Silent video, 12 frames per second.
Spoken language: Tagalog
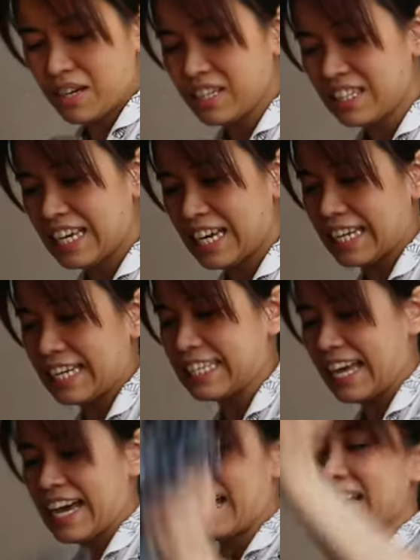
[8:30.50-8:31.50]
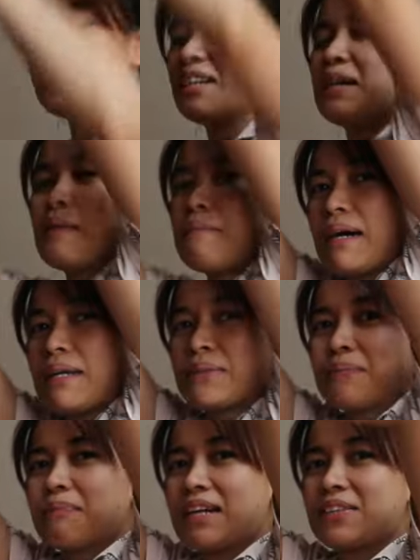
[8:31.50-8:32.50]
ba hindi halata?
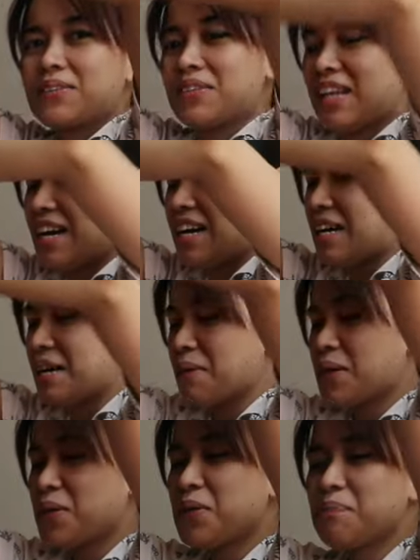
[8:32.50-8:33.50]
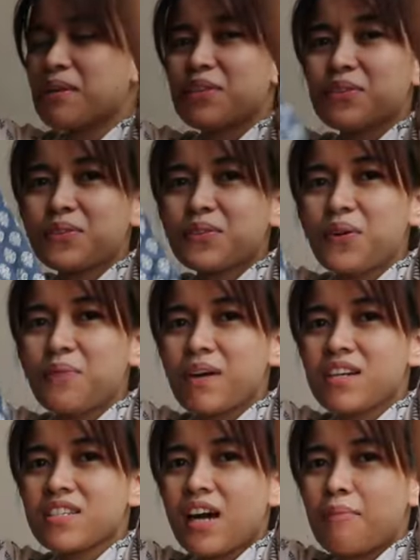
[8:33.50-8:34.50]
patong-patong lang. Pero yung pantotoo,
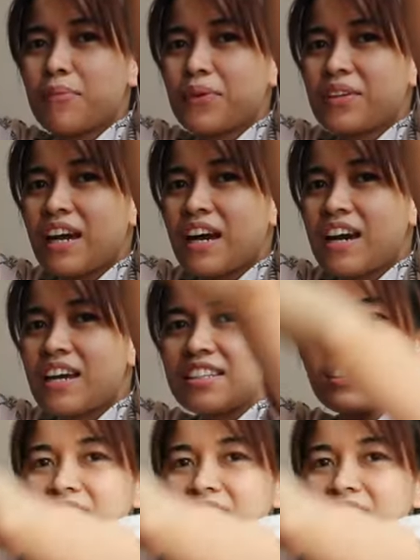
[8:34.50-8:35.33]
pang summer yan.